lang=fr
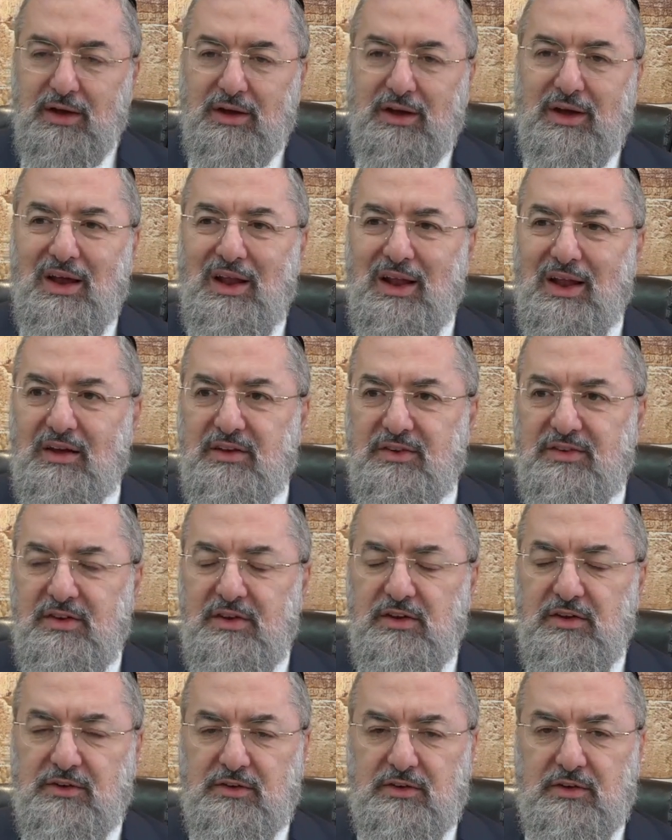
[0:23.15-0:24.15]
qu'il
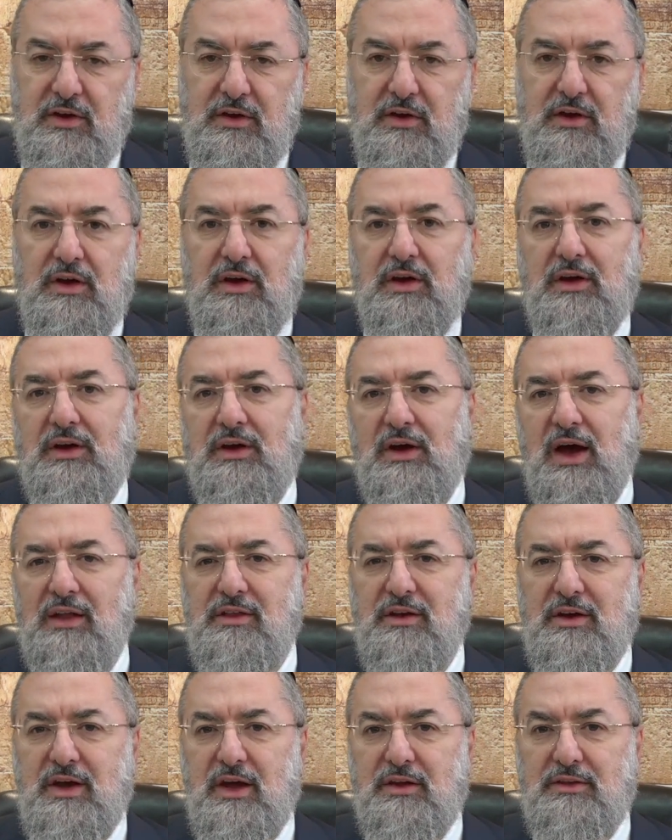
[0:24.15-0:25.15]
existe
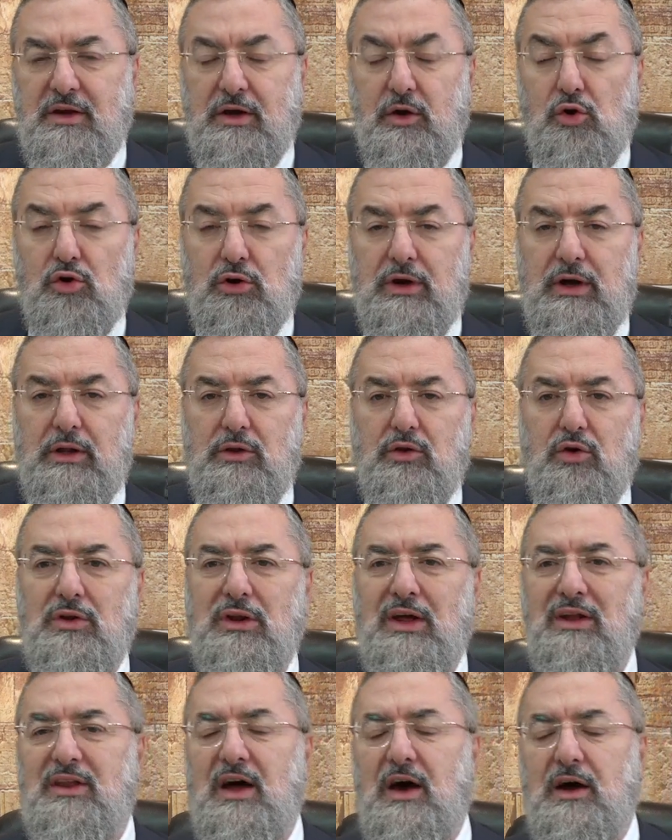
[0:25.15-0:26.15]
quatre catégories de
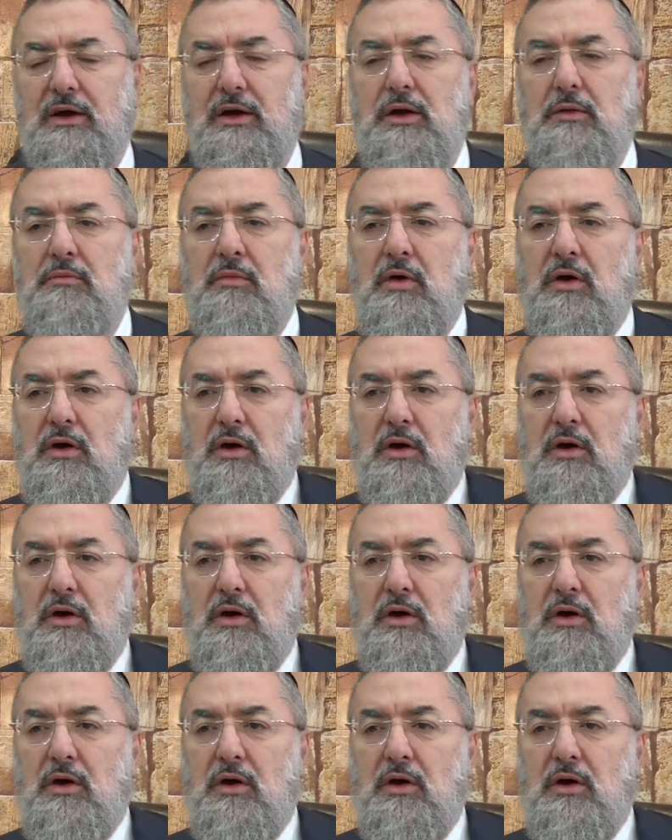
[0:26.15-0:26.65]
Nedarim